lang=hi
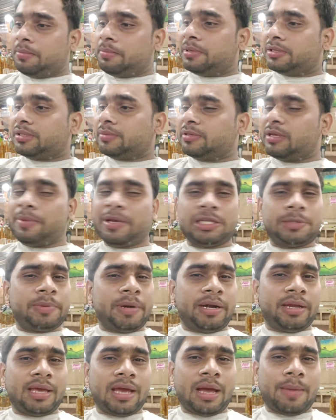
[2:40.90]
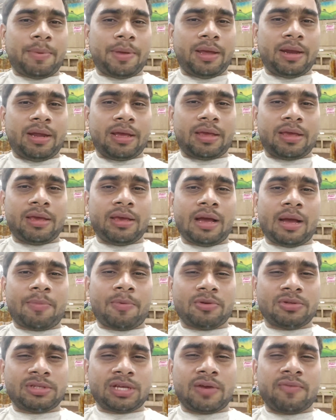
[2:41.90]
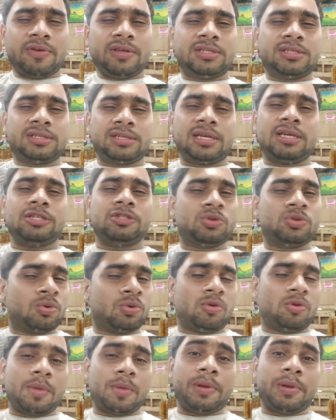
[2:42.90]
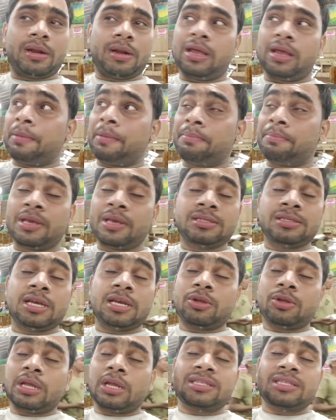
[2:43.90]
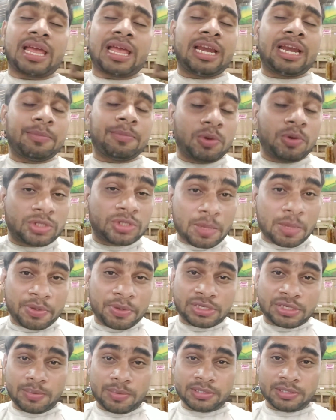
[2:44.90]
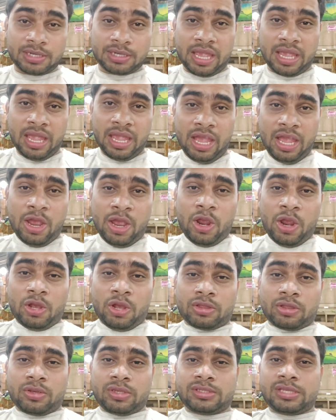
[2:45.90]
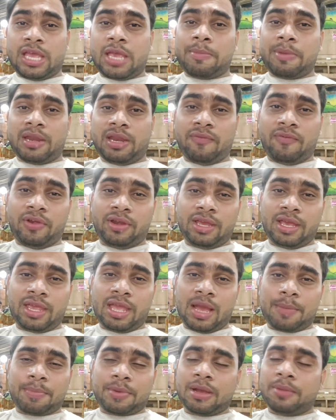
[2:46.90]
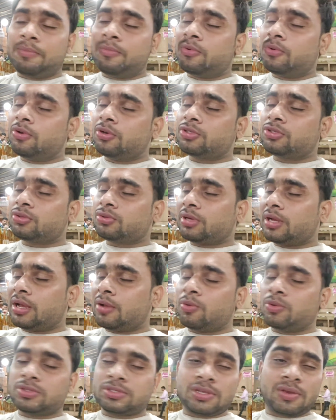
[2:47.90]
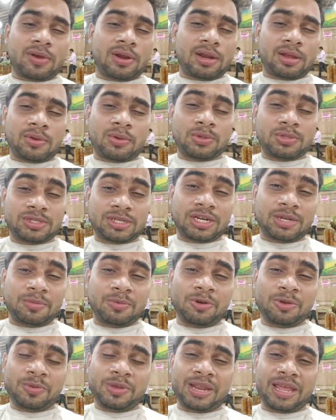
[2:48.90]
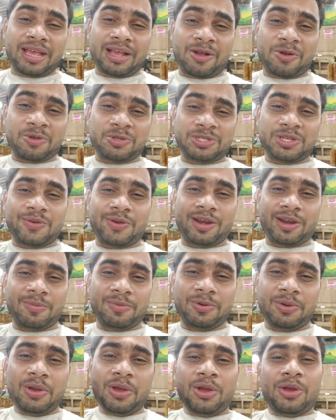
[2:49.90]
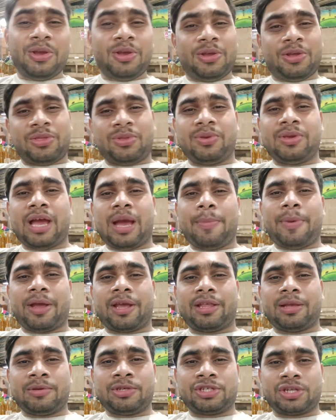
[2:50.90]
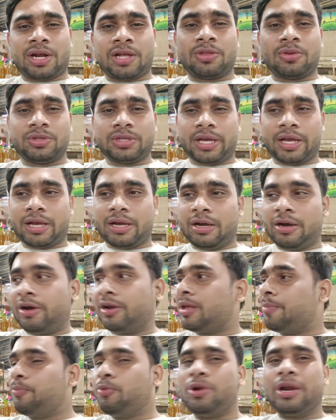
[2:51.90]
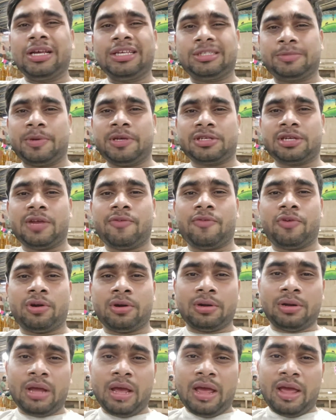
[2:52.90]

बट सबसे बेस्ट पार्ट यहाँ पे है ना कि आपको सर्विस टेस्ट दोनों भी मिल रहा है एम्बियंस है थोड़ा साइलेंट म्यूजिक पीछे बज रही है तो इससे एक बेनिफिट ये कि आपका मूड जो थोड़ा गुस्से वाला गुस्सा मूड भी रहेगा गुस्से वाला मूड तो यहाँ पर आके एकदम शांत हो जाएगा और ये पूरा स्पेशली फॉर